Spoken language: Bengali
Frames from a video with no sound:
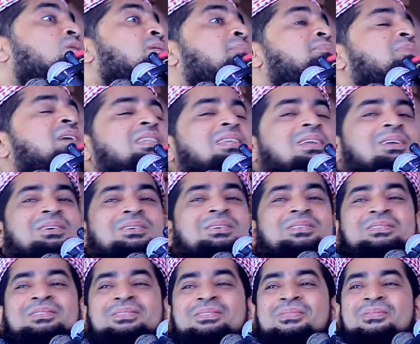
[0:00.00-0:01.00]
জবাব দিয়ে দিল
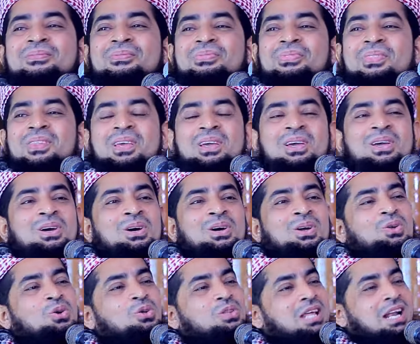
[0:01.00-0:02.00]

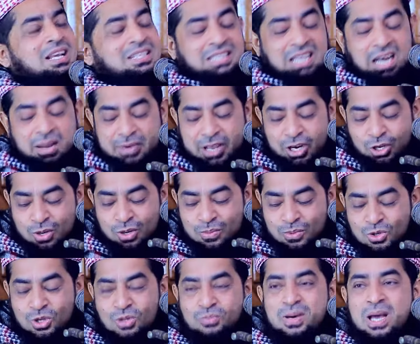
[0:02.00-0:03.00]
লুত আল্লাহ সাল্লাম এরকম
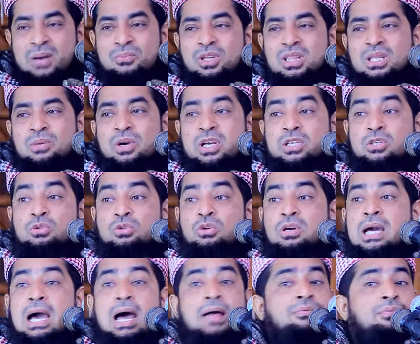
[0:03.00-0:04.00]
খুদ্বার মধ্যে বয়ে শুধু
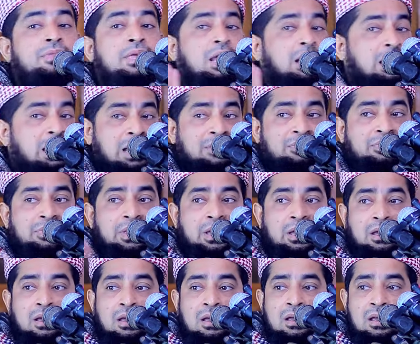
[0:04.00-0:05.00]
দে আর দে
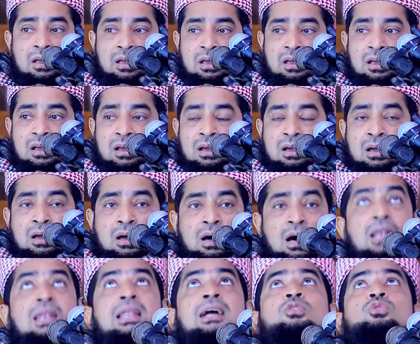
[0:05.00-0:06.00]

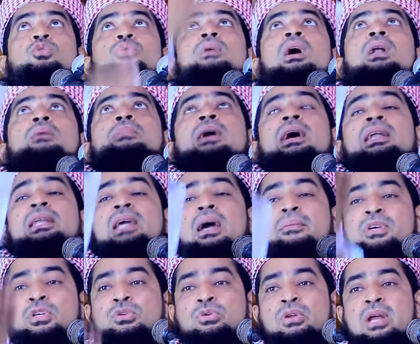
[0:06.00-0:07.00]
আল্লাহ তোমার বাণী
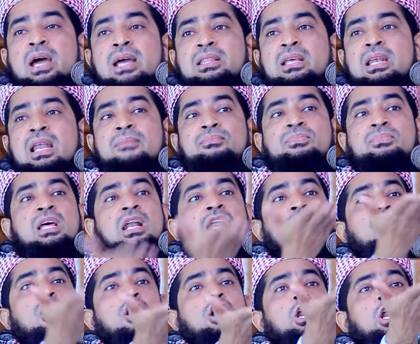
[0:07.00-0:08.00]
আমি শুনাই দিলাম তারা
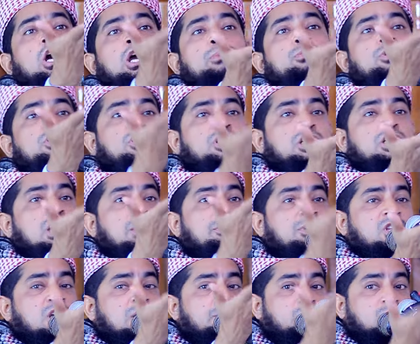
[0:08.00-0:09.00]
লগে লগে মসজিদের
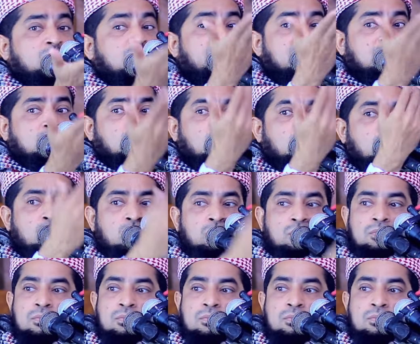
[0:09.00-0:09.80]
ভিতরে প্রতিবাদ করল